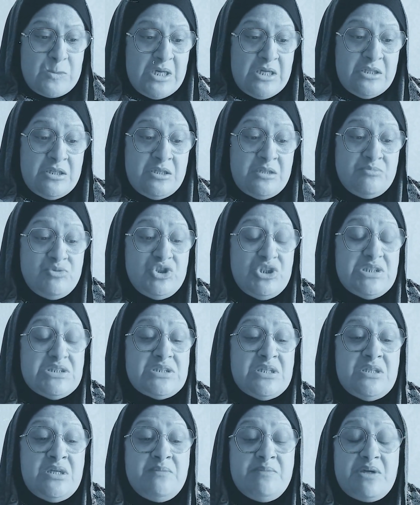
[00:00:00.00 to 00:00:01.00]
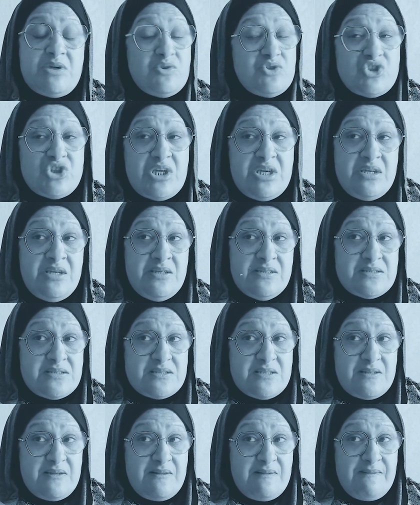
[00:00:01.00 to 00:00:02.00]
انا مشيت انا ما كنتش
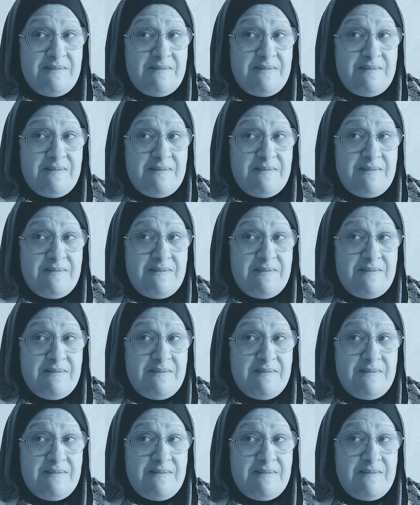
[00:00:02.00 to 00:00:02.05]
كنحس